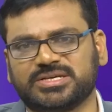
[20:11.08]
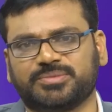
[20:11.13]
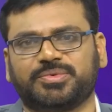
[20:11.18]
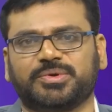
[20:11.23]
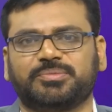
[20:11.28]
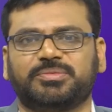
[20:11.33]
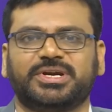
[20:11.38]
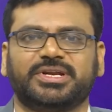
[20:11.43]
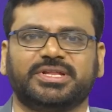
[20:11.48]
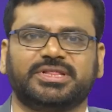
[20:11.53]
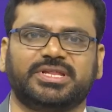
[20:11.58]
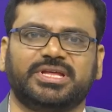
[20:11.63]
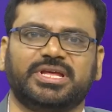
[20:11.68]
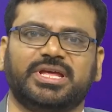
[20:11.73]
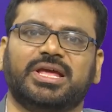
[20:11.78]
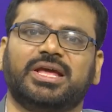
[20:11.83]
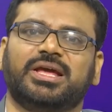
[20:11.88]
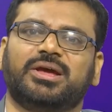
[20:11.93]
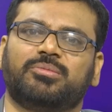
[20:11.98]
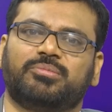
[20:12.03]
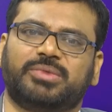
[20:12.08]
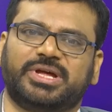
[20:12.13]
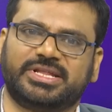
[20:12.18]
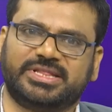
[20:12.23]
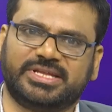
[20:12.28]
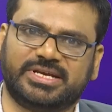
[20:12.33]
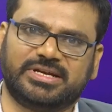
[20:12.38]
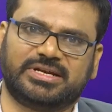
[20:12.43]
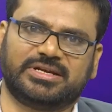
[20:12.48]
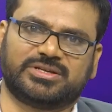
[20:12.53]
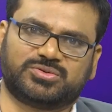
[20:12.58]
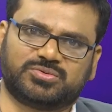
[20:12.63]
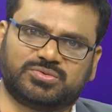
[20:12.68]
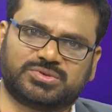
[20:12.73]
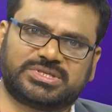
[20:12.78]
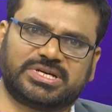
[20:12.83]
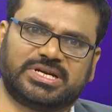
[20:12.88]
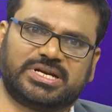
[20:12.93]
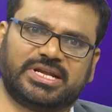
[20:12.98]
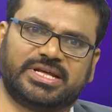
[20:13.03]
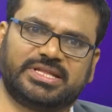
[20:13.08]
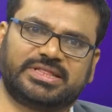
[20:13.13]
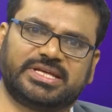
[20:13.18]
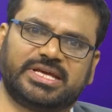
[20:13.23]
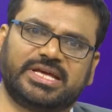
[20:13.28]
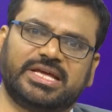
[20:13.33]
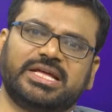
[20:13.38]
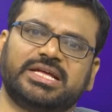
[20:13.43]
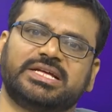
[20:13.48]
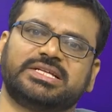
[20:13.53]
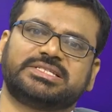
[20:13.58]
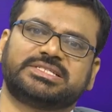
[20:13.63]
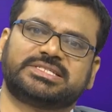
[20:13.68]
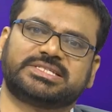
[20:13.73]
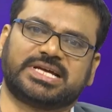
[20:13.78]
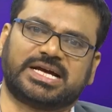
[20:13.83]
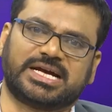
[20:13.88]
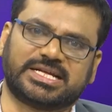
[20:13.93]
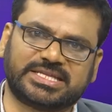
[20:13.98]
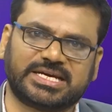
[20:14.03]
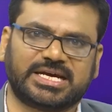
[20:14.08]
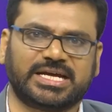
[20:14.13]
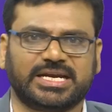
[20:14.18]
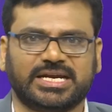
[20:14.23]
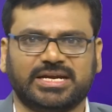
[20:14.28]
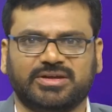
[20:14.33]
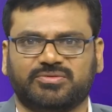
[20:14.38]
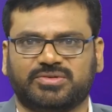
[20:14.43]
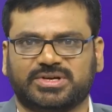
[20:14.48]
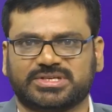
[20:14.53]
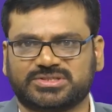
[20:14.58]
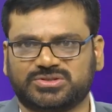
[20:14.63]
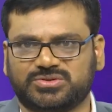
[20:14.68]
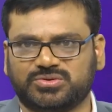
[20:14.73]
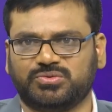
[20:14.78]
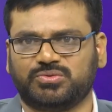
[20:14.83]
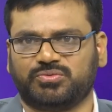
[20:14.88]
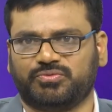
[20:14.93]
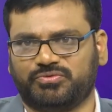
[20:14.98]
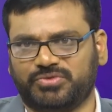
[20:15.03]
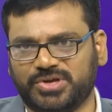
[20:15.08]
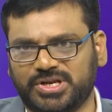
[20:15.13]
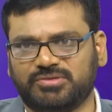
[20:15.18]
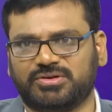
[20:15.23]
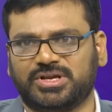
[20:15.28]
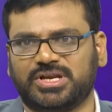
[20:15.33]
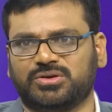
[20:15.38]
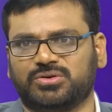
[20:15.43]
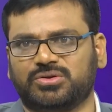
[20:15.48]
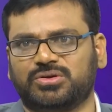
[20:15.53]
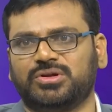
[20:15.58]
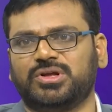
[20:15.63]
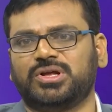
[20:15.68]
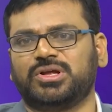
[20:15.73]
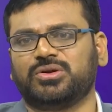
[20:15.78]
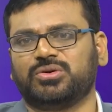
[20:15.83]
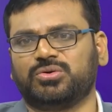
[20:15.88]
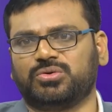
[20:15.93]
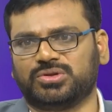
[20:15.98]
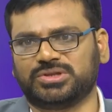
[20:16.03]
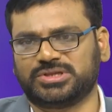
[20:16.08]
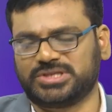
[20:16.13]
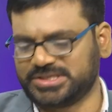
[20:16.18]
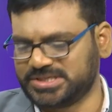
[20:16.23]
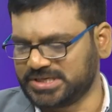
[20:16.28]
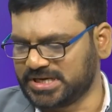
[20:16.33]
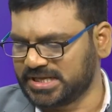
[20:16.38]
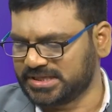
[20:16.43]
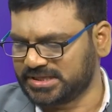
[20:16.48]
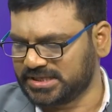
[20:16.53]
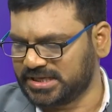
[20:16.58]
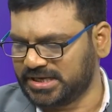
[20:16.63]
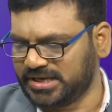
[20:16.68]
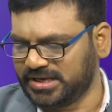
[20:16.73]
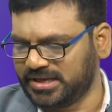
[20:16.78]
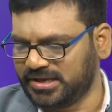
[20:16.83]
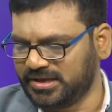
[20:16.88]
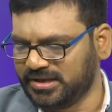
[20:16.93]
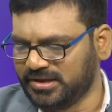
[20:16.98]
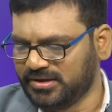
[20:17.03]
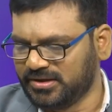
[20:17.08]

చెప్పబడింది మరి దీంట్లో చూసినట్లయితే సాధారణ వస్తు విలువలో కొంత శాతాన్ని